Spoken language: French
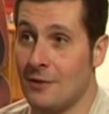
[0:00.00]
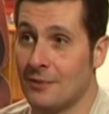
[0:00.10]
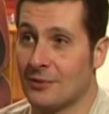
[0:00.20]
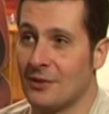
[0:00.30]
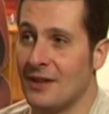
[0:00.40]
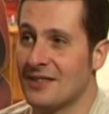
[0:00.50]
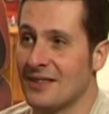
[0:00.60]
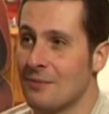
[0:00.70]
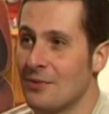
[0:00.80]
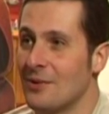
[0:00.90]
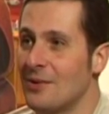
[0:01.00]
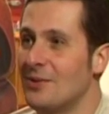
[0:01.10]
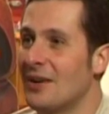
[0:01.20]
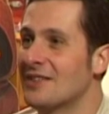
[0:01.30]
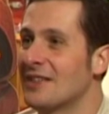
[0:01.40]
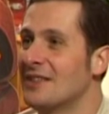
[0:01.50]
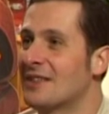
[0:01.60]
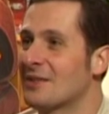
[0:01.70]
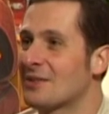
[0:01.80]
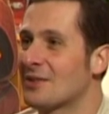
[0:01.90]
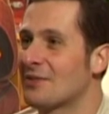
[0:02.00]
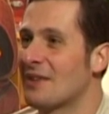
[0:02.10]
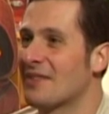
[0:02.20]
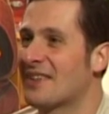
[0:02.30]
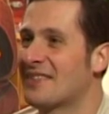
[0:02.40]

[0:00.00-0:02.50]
parce que là c'est un peu euh, neurasthénique ce que je fais, mais